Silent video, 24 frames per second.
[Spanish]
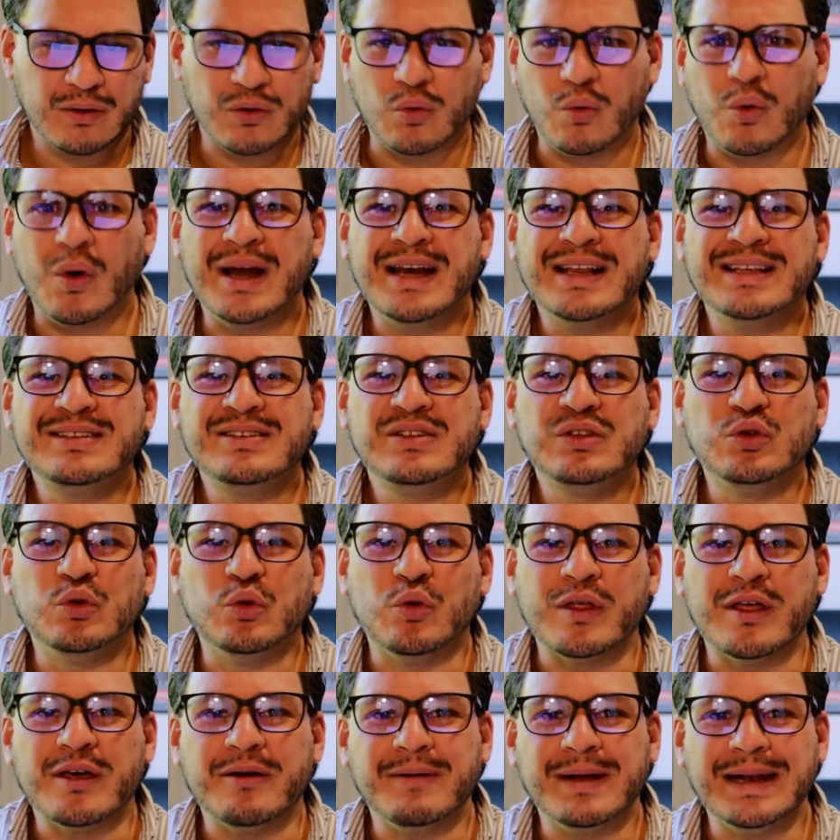¿Cuál es tu
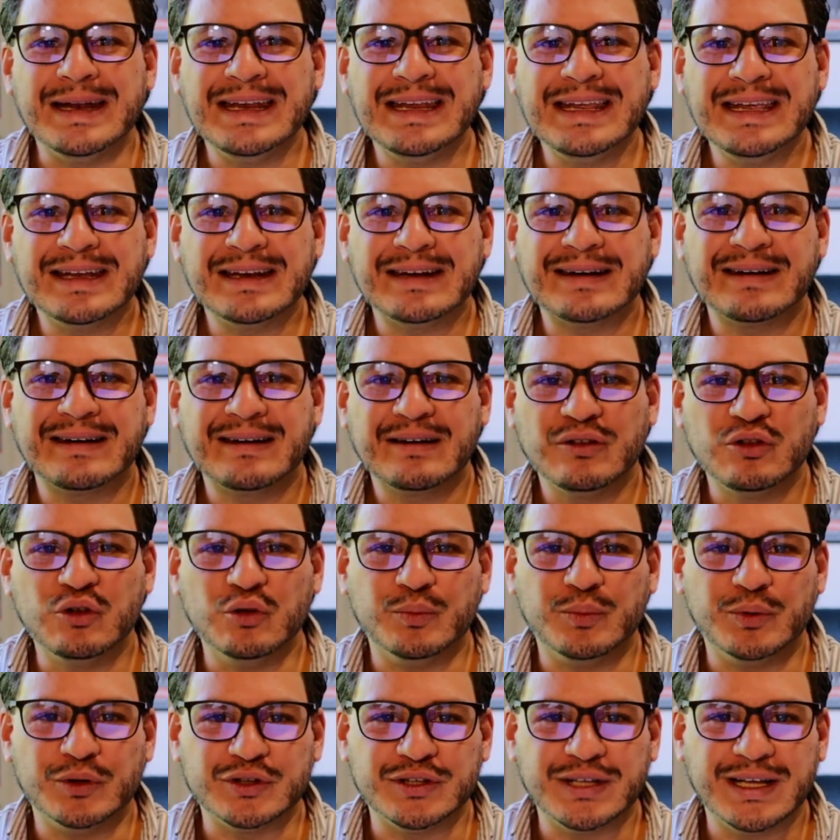devenir, tu
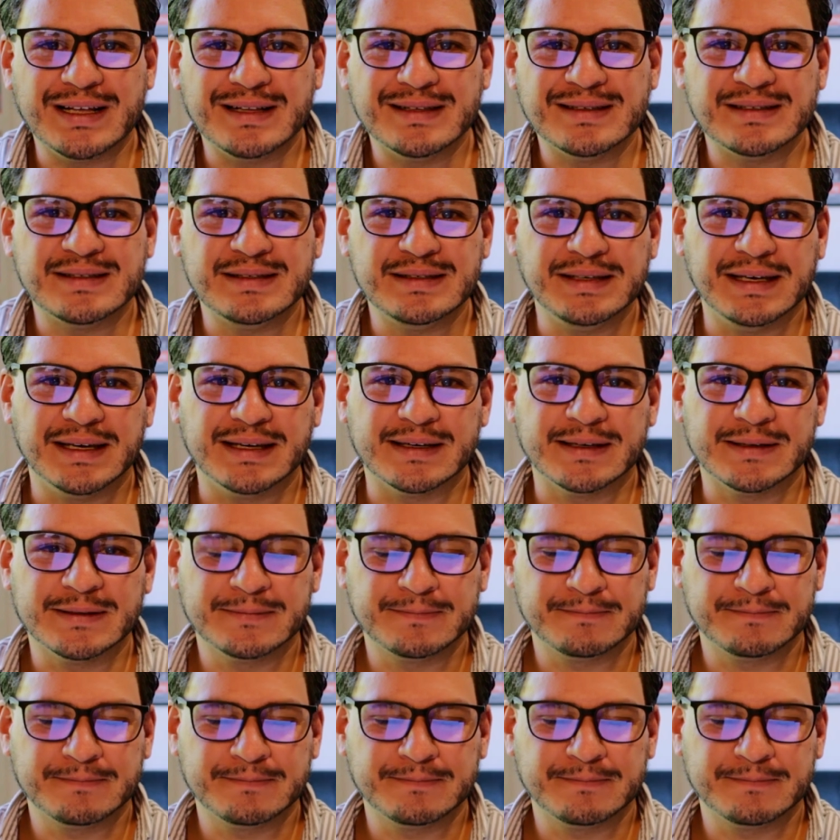potencia?